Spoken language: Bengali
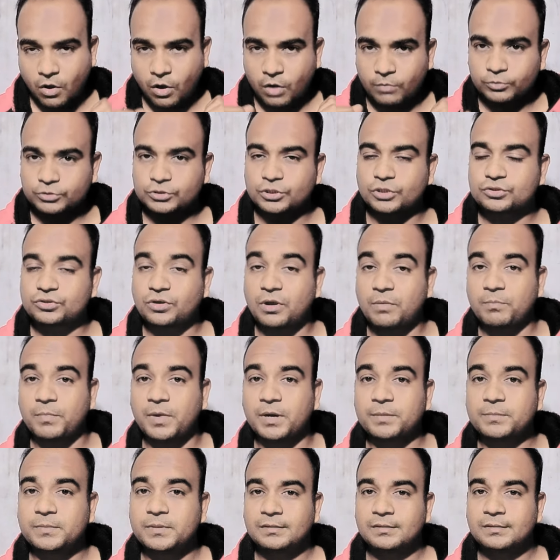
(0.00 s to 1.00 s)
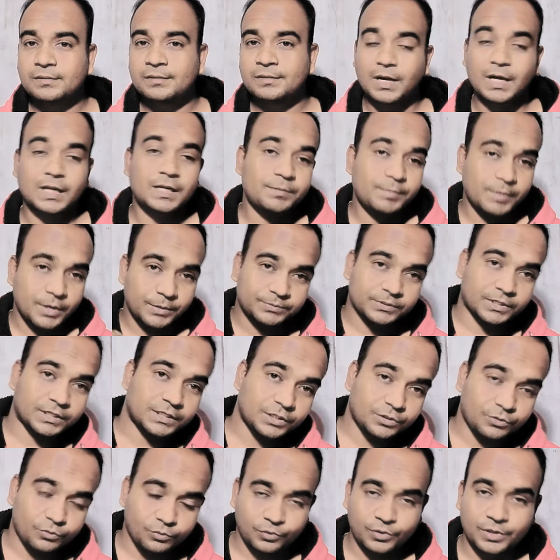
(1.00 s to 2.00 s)
অবশ্যই সম্ভব আর এই
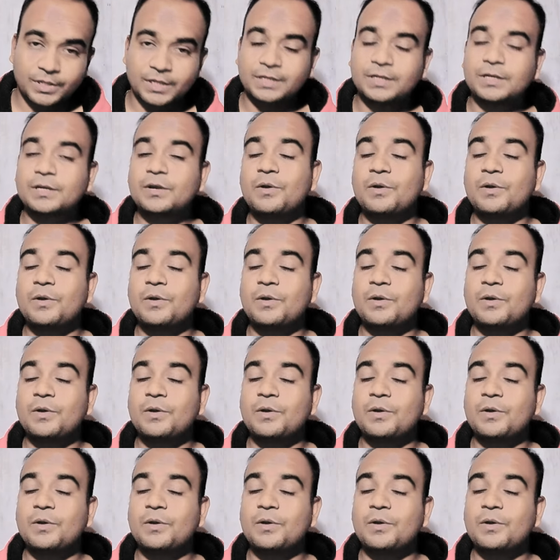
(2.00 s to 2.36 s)
ব্যবসাটি করে